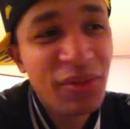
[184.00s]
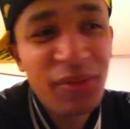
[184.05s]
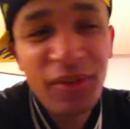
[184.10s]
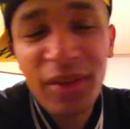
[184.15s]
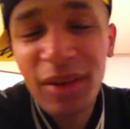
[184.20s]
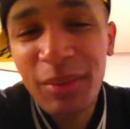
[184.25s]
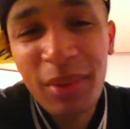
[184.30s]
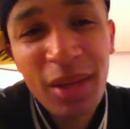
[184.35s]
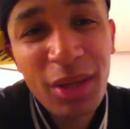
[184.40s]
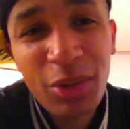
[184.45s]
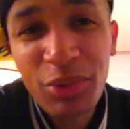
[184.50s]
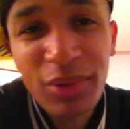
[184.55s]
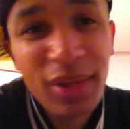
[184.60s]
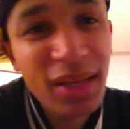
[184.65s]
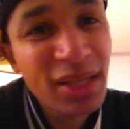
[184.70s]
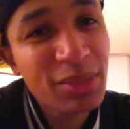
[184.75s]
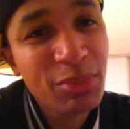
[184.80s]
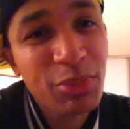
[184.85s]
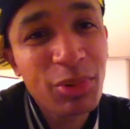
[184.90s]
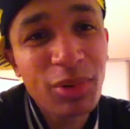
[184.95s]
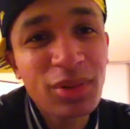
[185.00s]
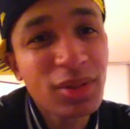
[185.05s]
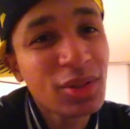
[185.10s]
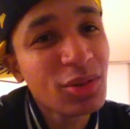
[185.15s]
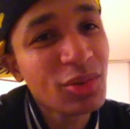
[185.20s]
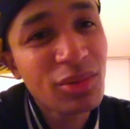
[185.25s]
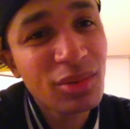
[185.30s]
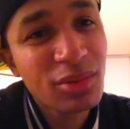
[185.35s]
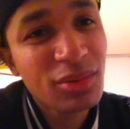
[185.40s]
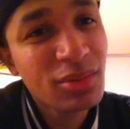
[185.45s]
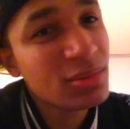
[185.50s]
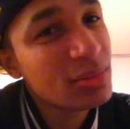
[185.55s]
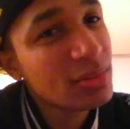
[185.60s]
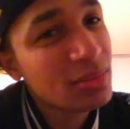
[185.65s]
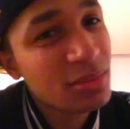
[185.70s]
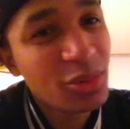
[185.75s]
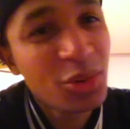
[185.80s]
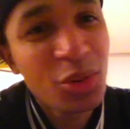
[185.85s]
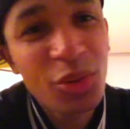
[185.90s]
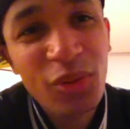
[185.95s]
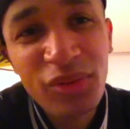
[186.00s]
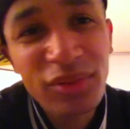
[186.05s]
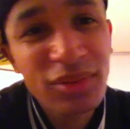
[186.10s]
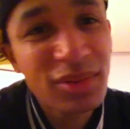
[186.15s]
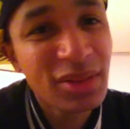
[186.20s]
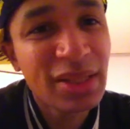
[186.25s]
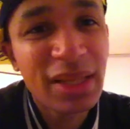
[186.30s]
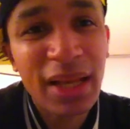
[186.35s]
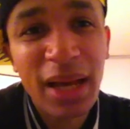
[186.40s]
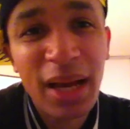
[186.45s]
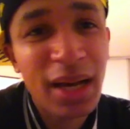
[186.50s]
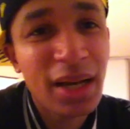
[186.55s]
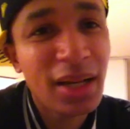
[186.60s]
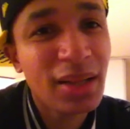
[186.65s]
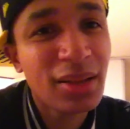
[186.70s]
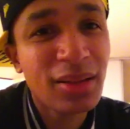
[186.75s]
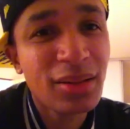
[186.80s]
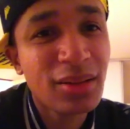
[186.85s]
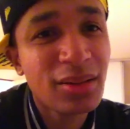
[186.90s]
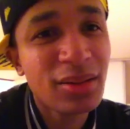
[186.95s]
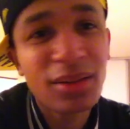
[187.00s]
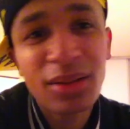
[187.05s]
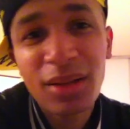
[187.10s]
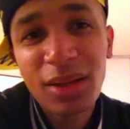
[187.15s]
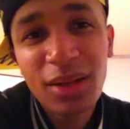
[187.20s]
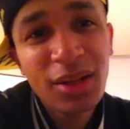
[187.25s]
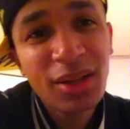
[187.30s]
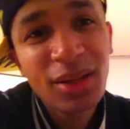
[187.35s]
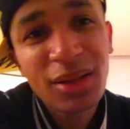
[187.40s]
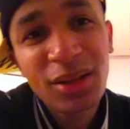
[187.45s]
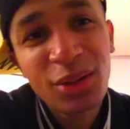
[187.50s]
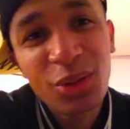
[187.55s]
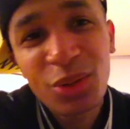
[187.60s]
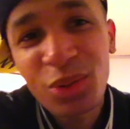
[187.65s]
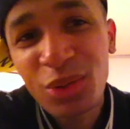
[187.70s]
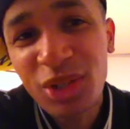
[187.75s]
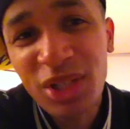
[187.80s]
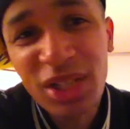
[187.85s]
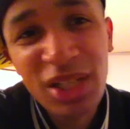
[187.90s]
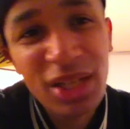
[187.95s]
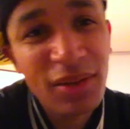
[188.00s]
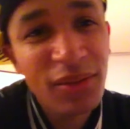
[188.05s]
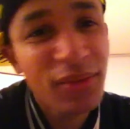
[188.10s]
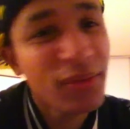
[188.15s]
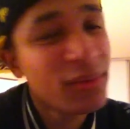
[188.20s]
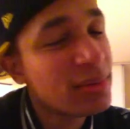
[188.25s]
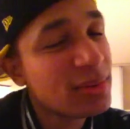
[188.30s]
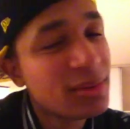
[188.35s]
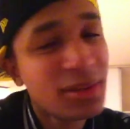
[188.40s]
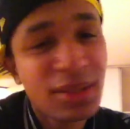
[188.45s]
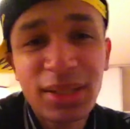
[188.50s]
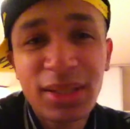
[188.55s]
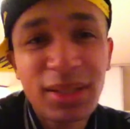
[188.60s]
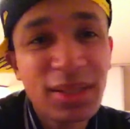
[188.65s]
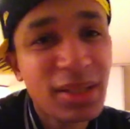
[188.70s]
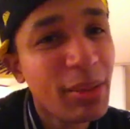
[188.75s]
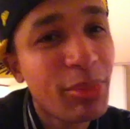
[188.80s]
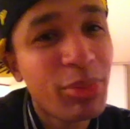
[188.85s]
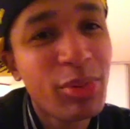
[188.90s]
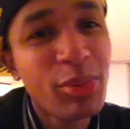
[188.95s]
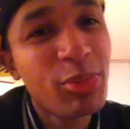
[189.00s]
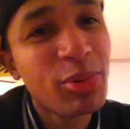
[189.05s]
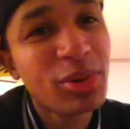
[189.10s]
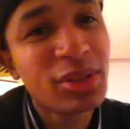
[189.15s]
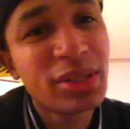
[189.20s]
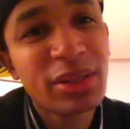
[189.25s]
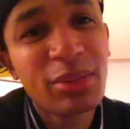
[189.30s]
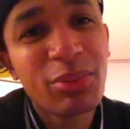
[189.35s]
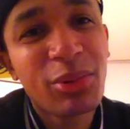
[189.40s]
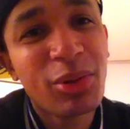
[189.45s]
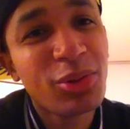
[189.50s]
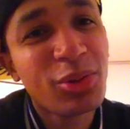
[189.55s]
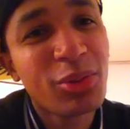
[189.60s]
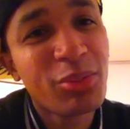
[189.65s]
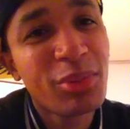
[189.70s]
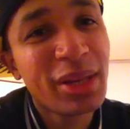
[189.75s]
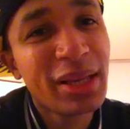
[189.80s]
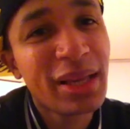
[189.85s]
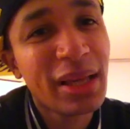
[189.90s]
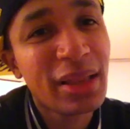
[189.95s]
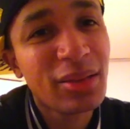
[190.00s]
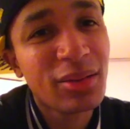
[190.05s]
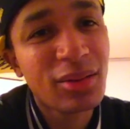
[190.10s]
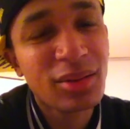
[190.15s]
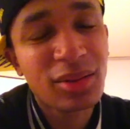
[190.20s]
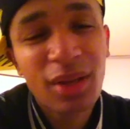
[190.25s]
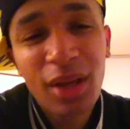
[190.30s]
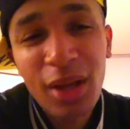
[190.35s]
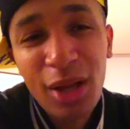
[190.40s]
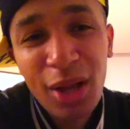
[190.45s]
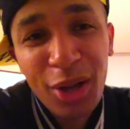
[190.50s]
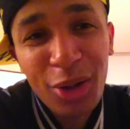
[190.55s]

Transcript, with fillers: un film et une explosion, deux fusillades, une gifle, c'est plus possible en 2014.